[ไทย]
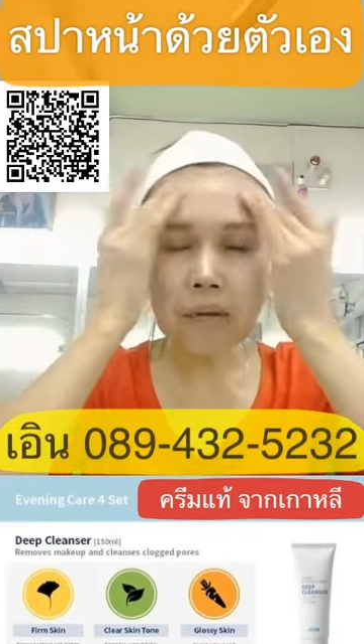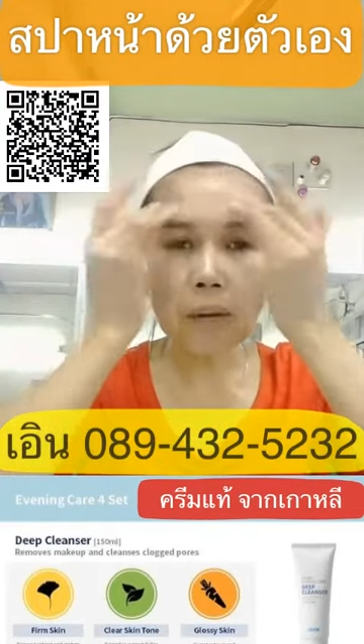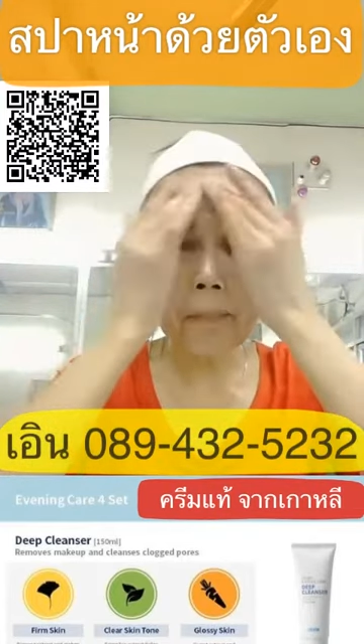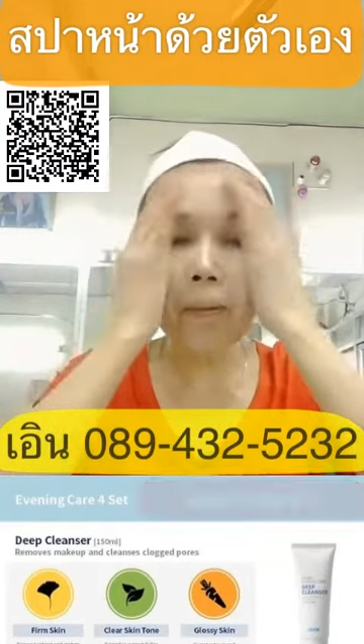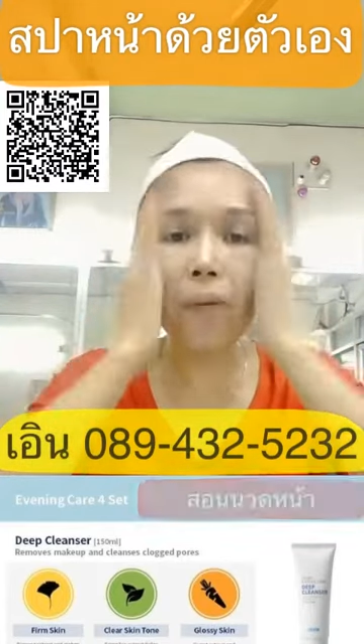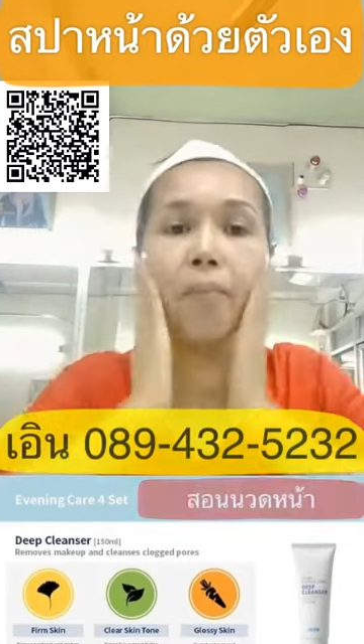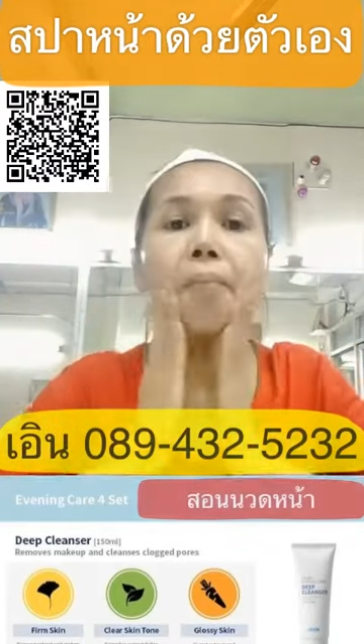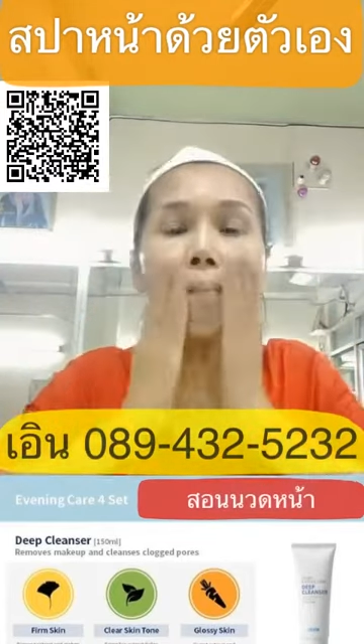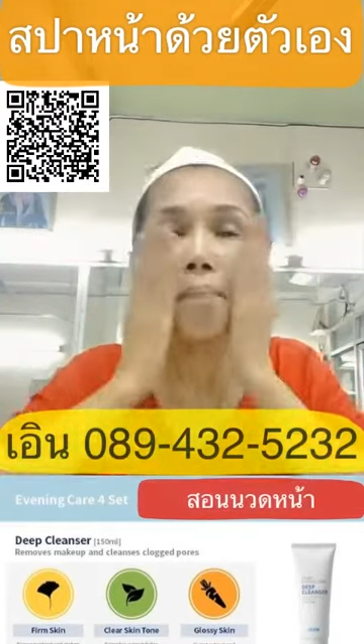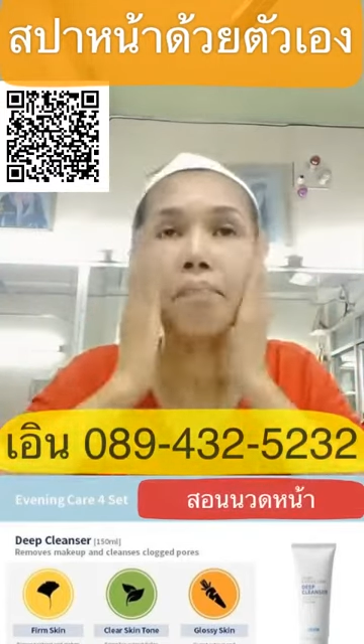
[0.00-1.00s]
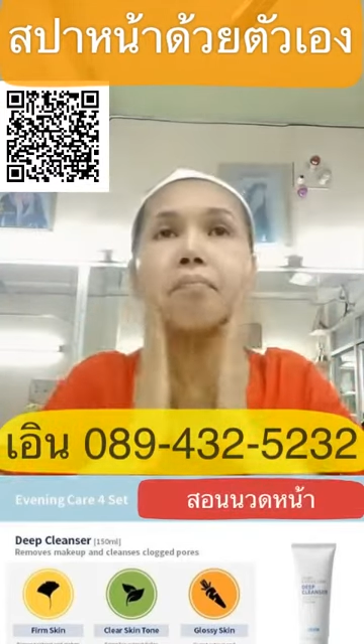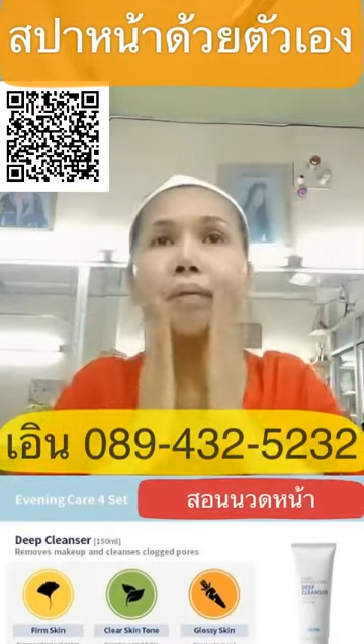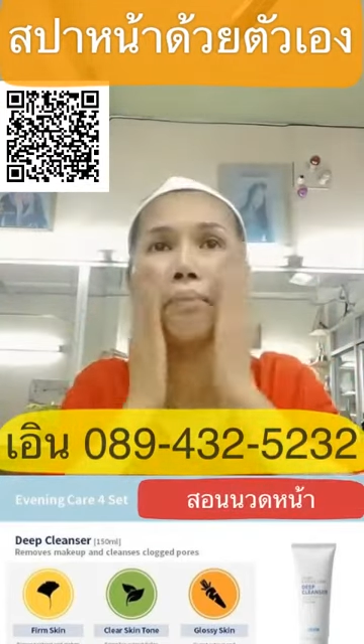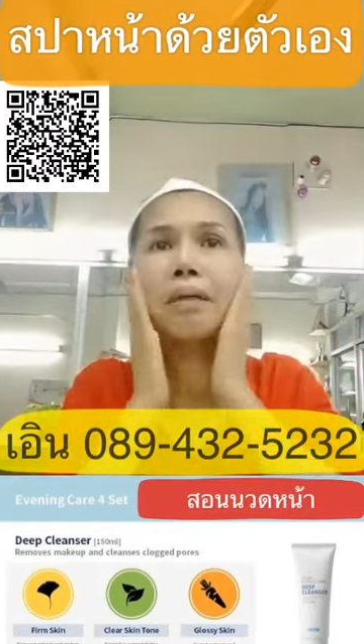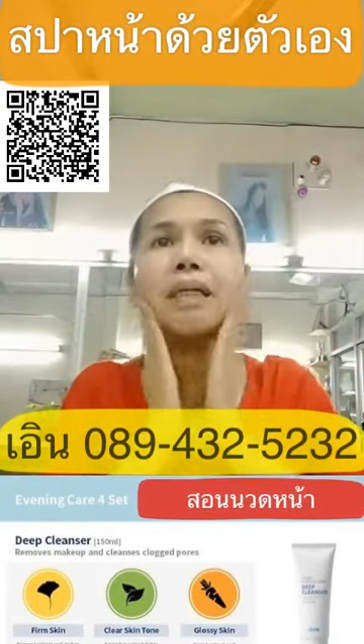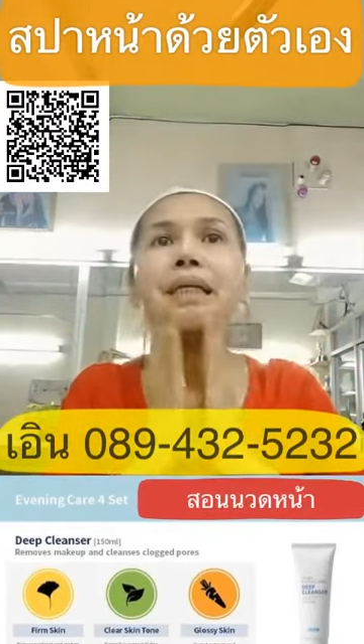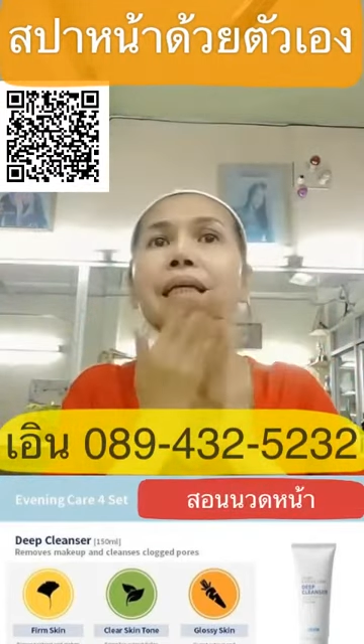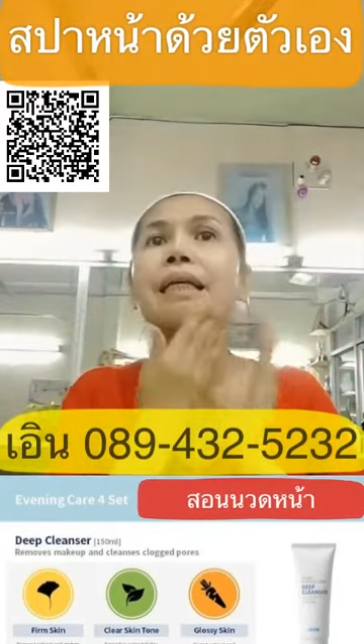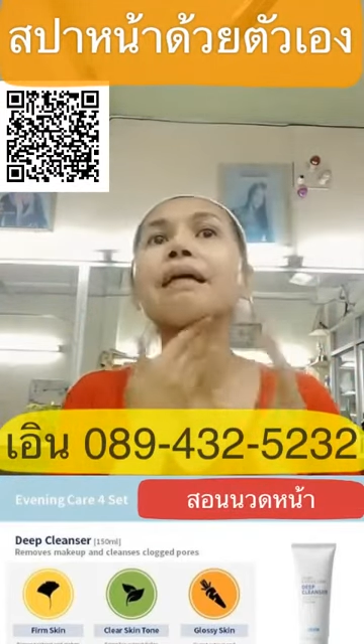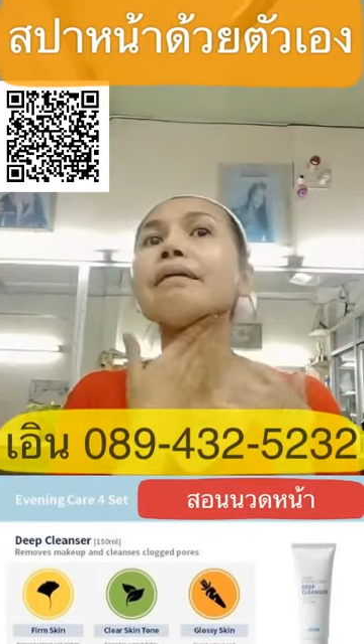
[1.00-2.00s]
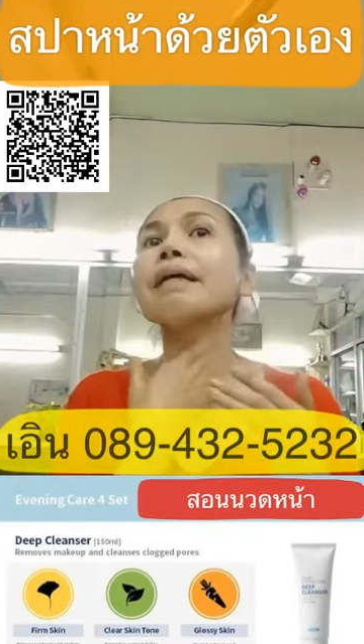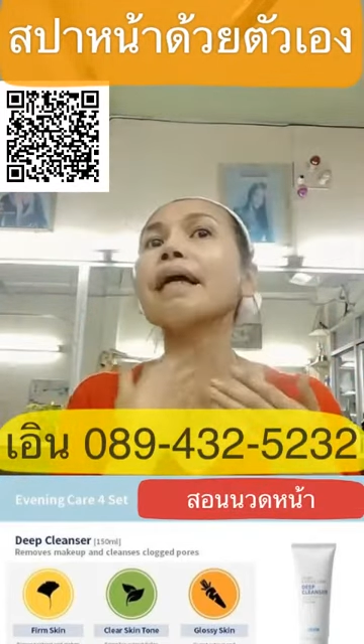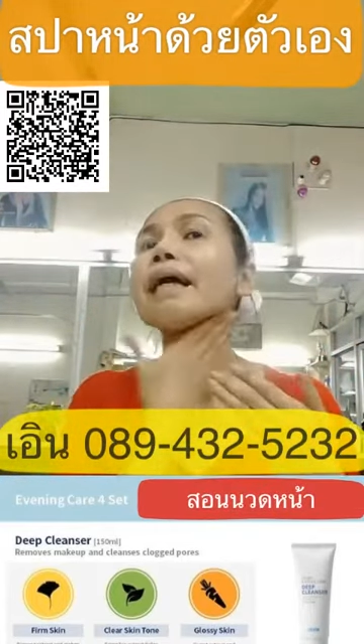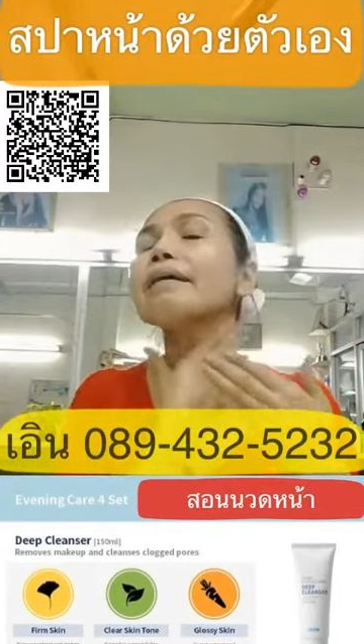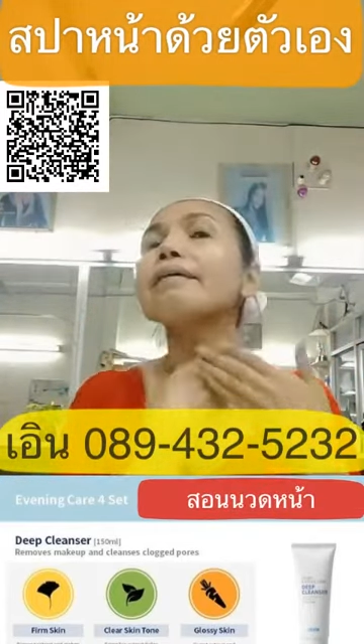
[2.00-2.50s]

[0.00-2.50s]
สกปรกเหมือนเมื่อกี้แล้วนะคะ